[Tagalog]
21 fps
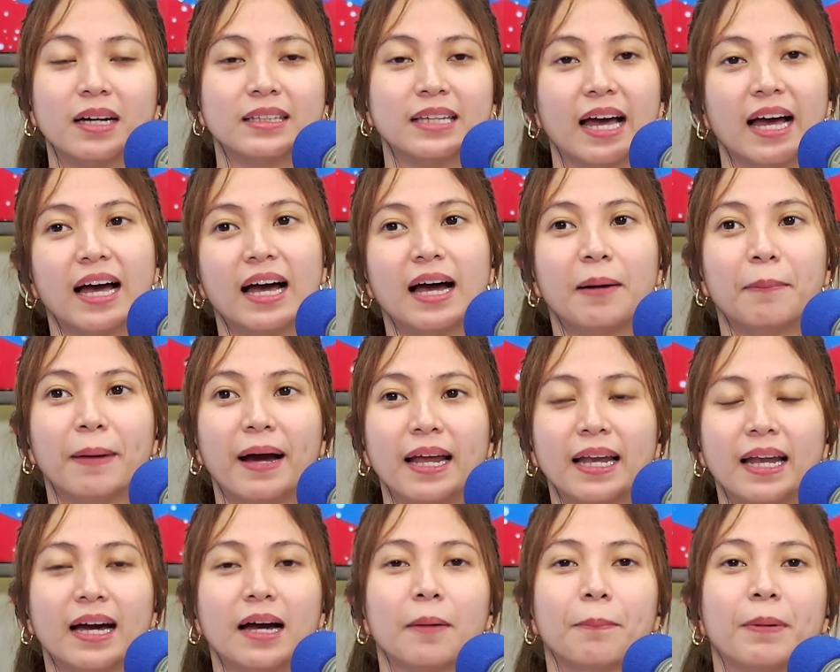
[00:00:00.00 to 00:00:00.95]

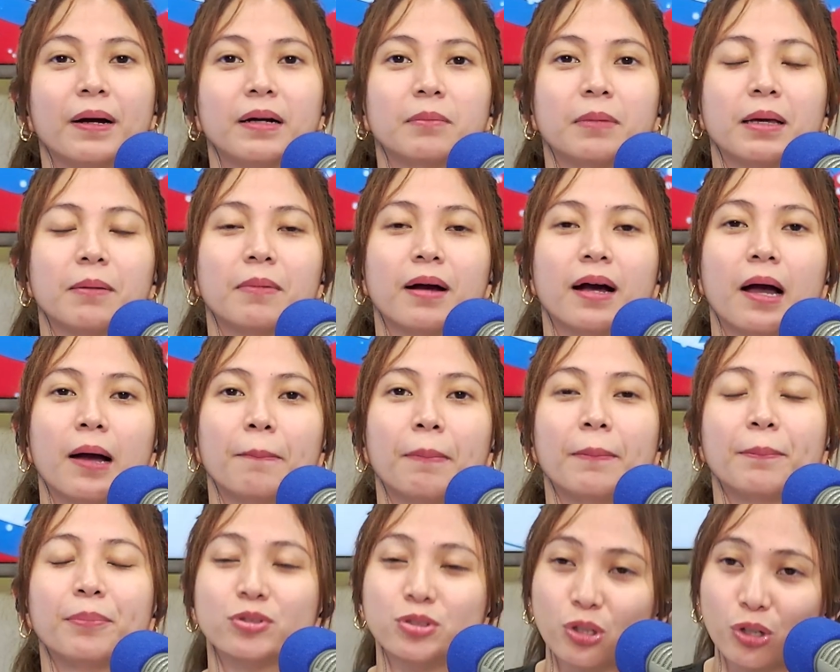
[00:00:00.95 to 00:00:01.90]
naaabala kapag may mga
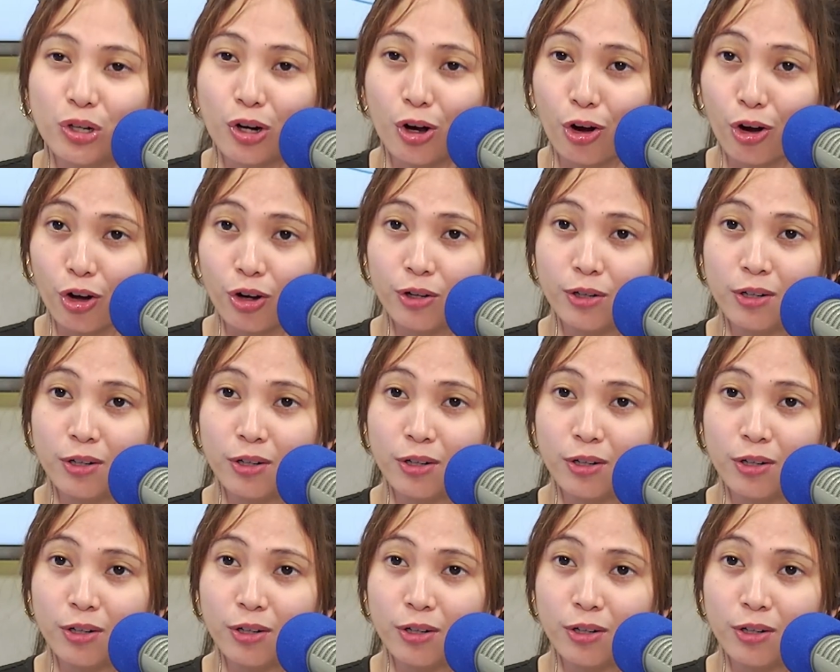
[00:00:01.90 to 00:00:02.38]
paputok.